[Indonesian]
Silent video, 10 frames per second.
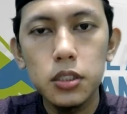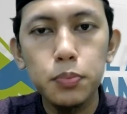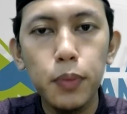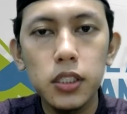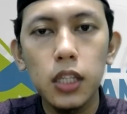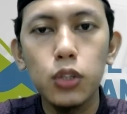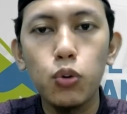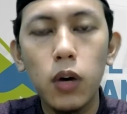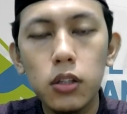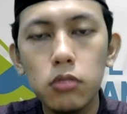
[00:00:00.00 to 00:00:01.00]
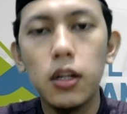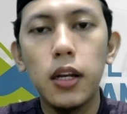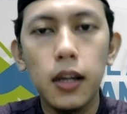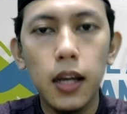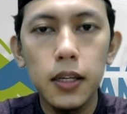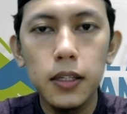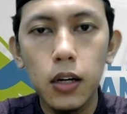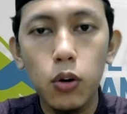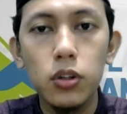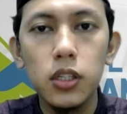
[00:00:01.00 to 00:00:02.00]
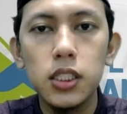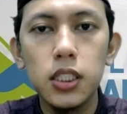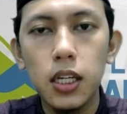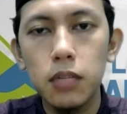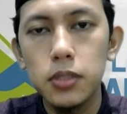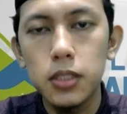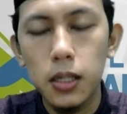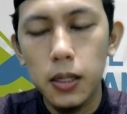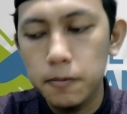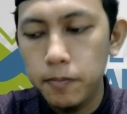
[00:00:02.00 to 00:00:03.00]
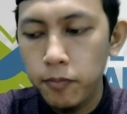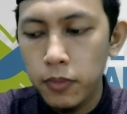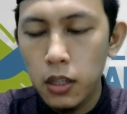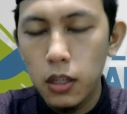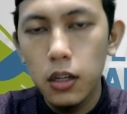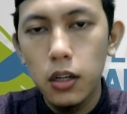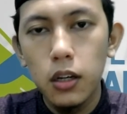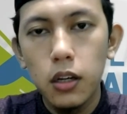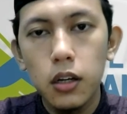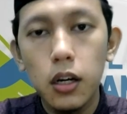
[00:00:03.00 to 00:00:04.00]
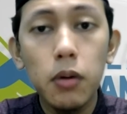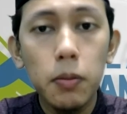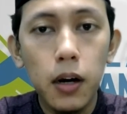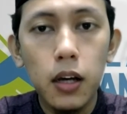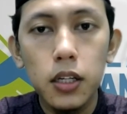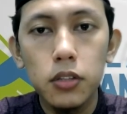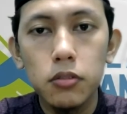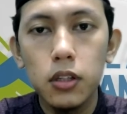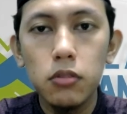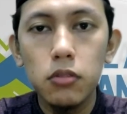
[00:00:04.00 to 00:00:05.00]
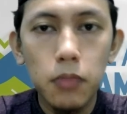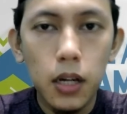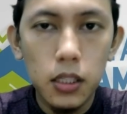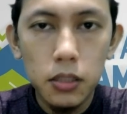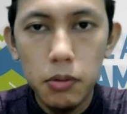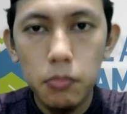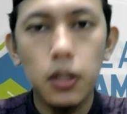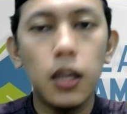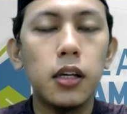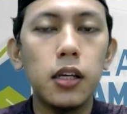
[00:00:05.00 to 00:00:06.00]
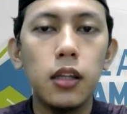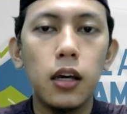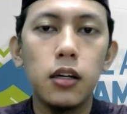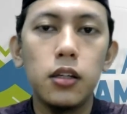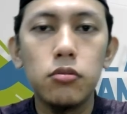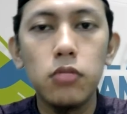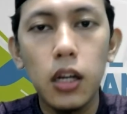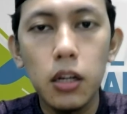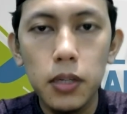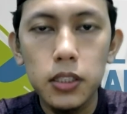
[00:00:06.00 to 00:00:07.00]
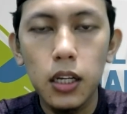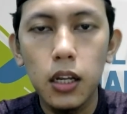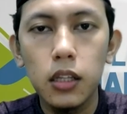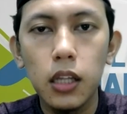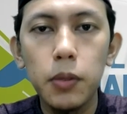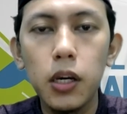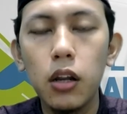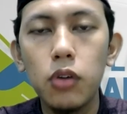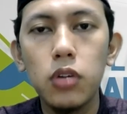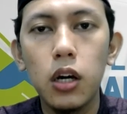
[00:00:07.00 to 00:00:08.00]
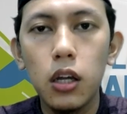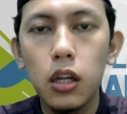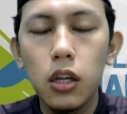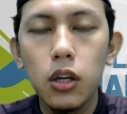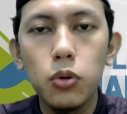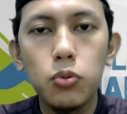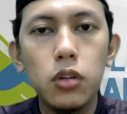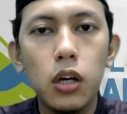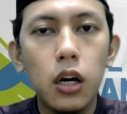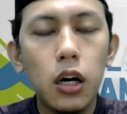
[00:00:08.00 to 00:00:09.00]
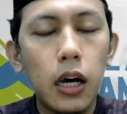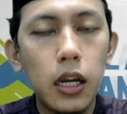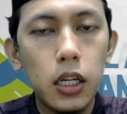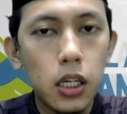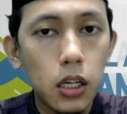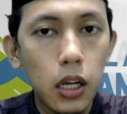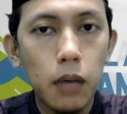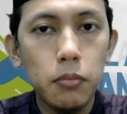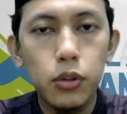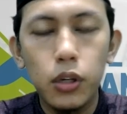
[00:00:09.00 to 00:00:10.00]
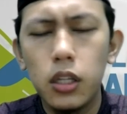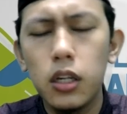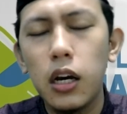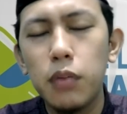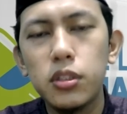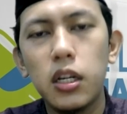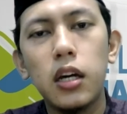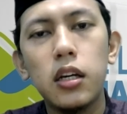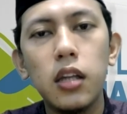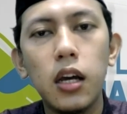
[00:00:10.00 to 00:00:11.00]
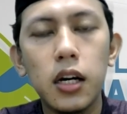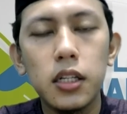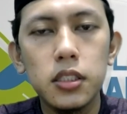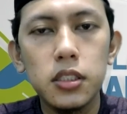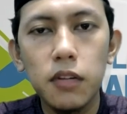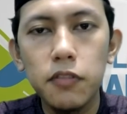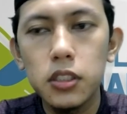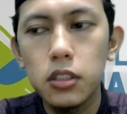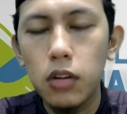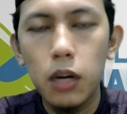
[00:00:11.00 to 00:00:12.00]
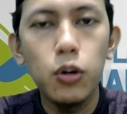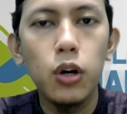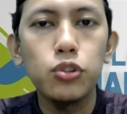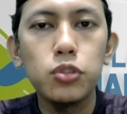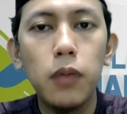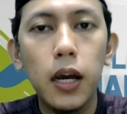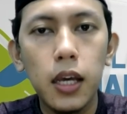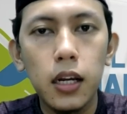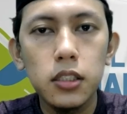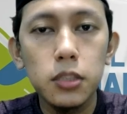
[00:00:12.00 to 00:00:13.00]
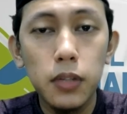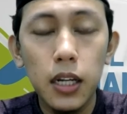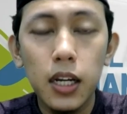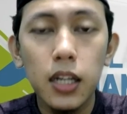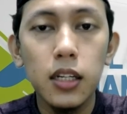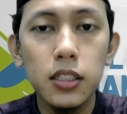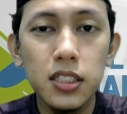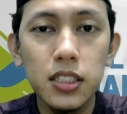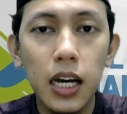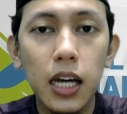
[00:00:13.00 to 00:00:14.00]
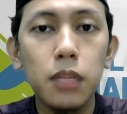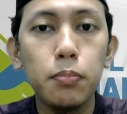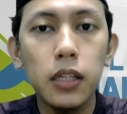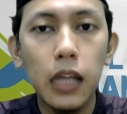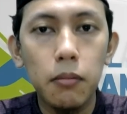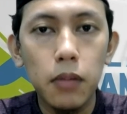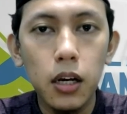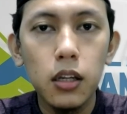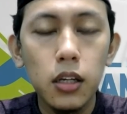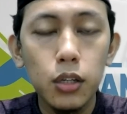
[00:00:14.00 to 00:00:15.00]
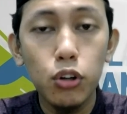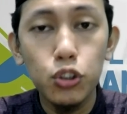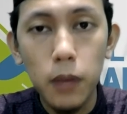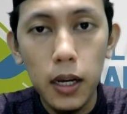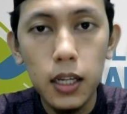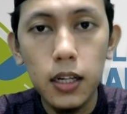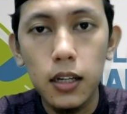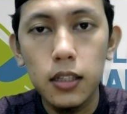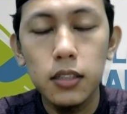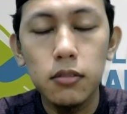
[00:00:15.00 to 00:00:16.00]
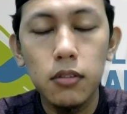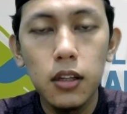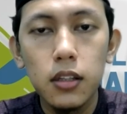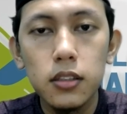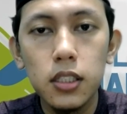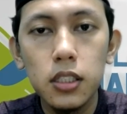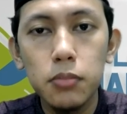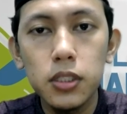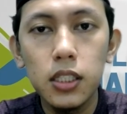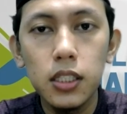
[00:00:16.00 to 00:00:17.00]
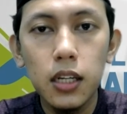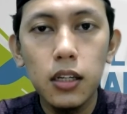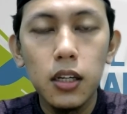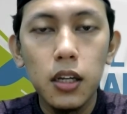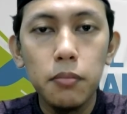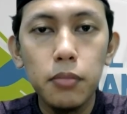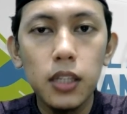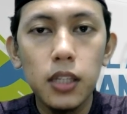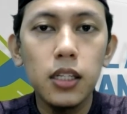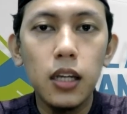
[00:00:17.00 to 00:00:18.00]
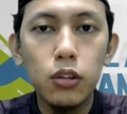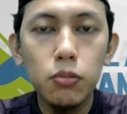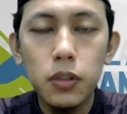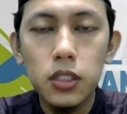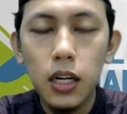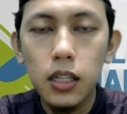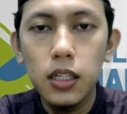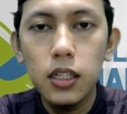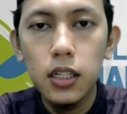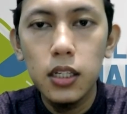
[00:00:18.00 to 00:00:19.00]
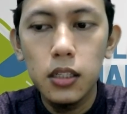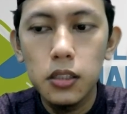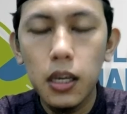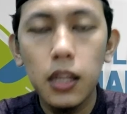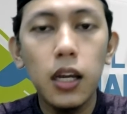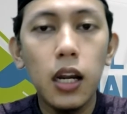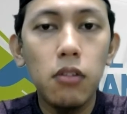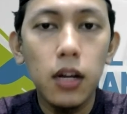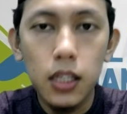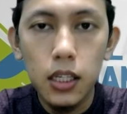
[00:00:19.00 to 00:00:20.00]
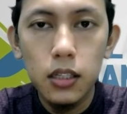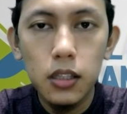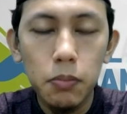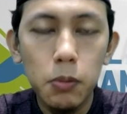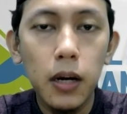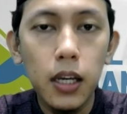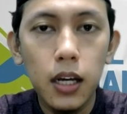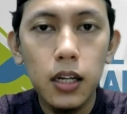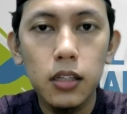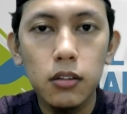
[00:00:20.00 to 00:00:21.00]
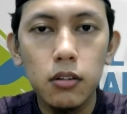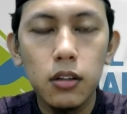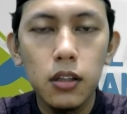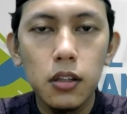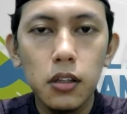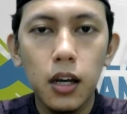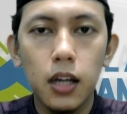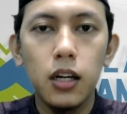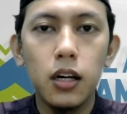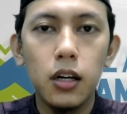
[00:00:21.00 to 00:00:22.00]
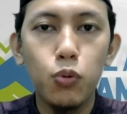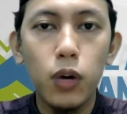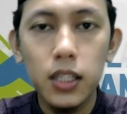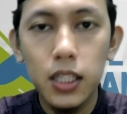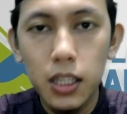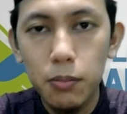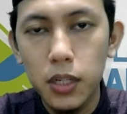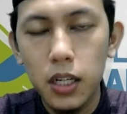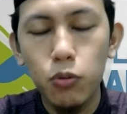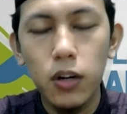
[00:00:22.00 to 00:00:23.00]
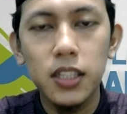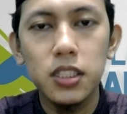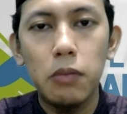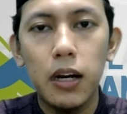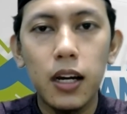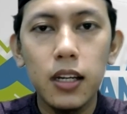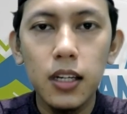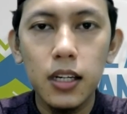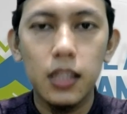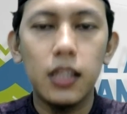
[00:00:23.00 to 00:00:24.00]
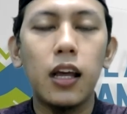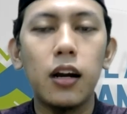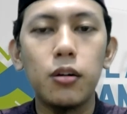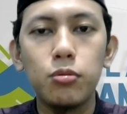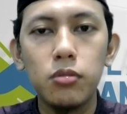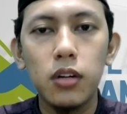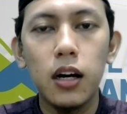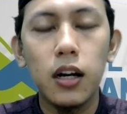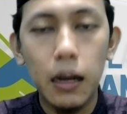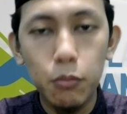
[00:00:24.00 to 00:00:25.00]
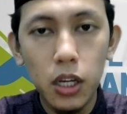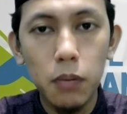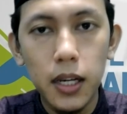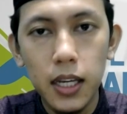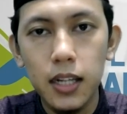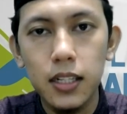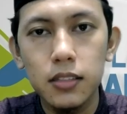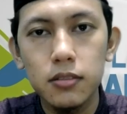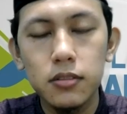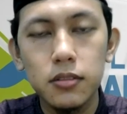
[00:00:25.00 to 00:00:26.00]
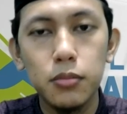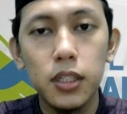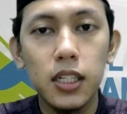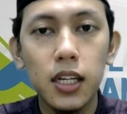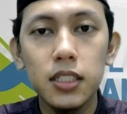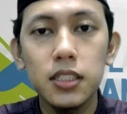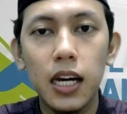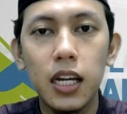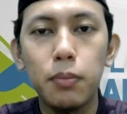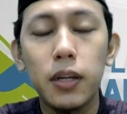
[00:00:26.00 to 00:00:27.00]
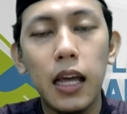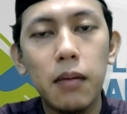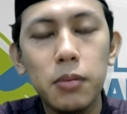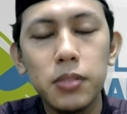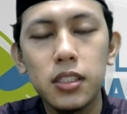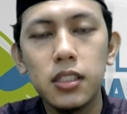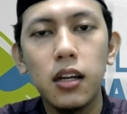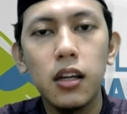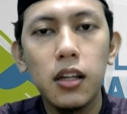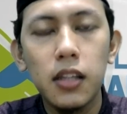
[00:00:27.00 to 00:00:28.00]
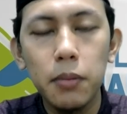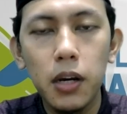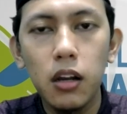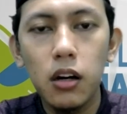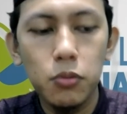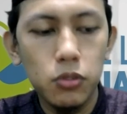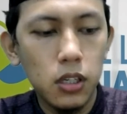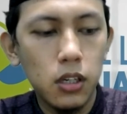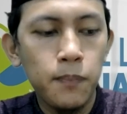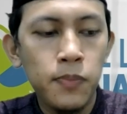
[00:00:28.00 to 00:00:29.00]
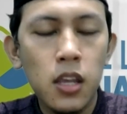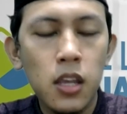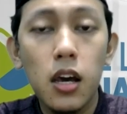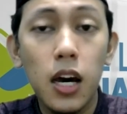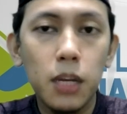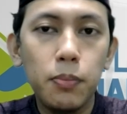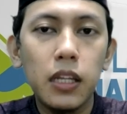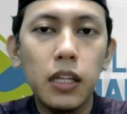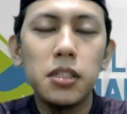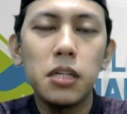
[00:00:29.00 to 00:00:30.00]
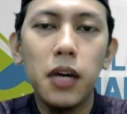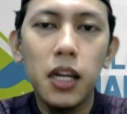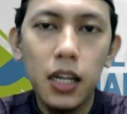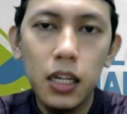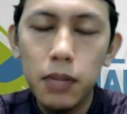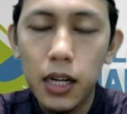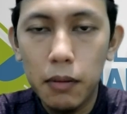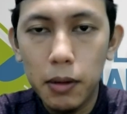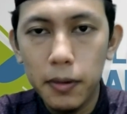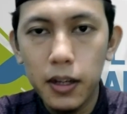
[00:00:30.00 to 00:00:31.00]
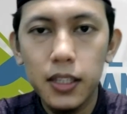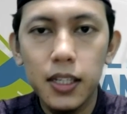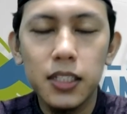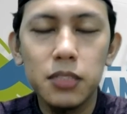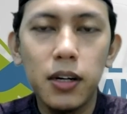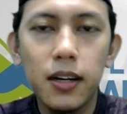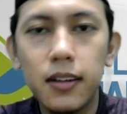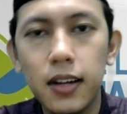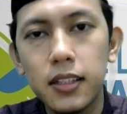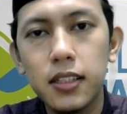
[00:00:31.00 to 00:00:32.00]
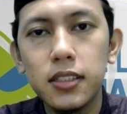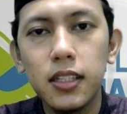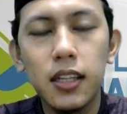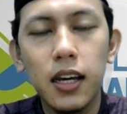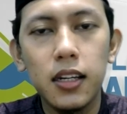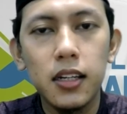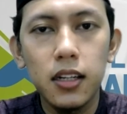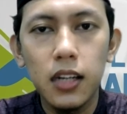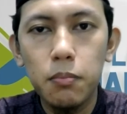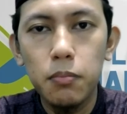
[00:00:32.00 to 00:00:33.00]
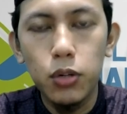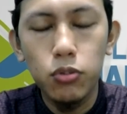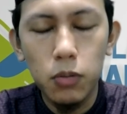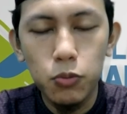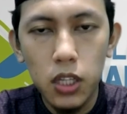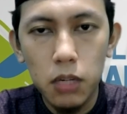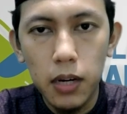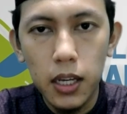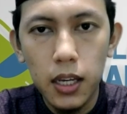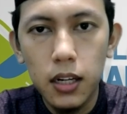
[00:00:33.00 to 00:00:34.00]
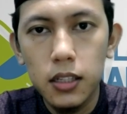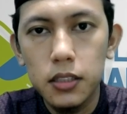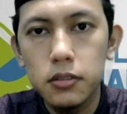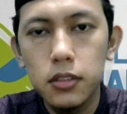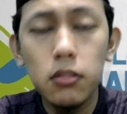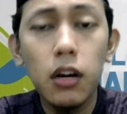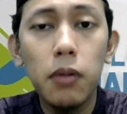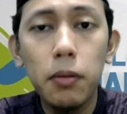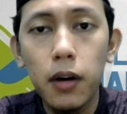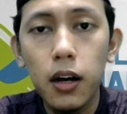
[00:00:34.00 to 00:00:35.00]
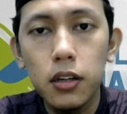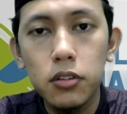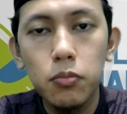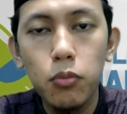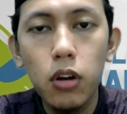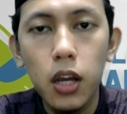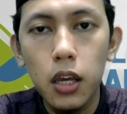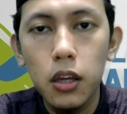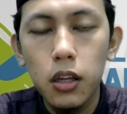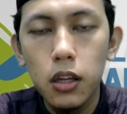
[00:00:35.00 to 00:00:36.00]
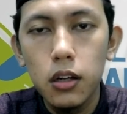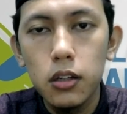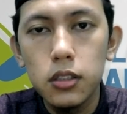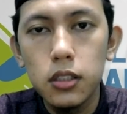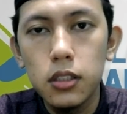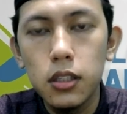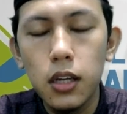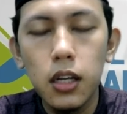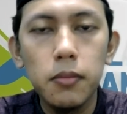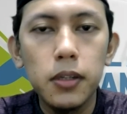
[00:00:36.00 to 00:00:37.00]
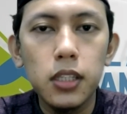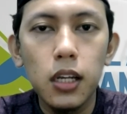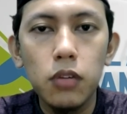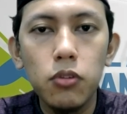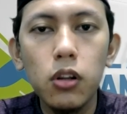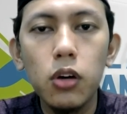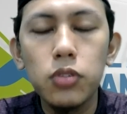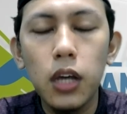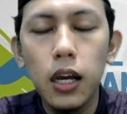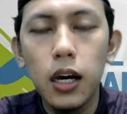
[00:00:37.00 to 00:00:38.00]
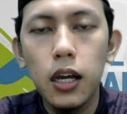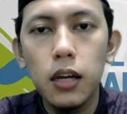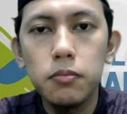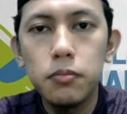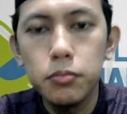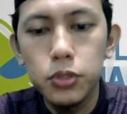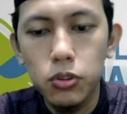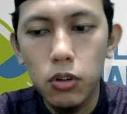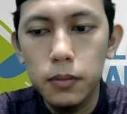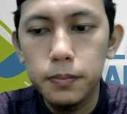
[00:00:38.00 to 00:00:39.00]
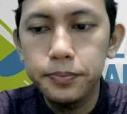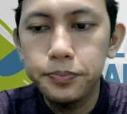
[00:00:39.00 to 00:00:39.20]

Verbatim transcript: space atur waktu dan yang lainnya kondisikan misalkan nggak apa-apa gitu itu kan berarti pemberian kita itu enggak ada masalah tapi kalau udah udah hari ke-6 gitu kita nggak bisa lagi lah ngasih service gitu kamu harus bayar sebenarnya kan dia sejak hari pertama itu harus bayar kan gitu jadi mestinya biasanya itu persyaratannya gini kita rawatin tapi bayar gitu loh ada uang titipnya, uang ngasih makannya kita tanggung. E, kamu yang bayar gitu. Biasanya kan sejak hari pertama mestinya. Tapi kalau kemudian hari pertama sampai hari kelima nggak apa-apa, kita kasih makan gratis. Nanti hari keenam baru kemudian bayar, gitu. itu nggak apa-apa, boleh. Jadi tidak ada masalah. Wallahu taala alam. bisawab.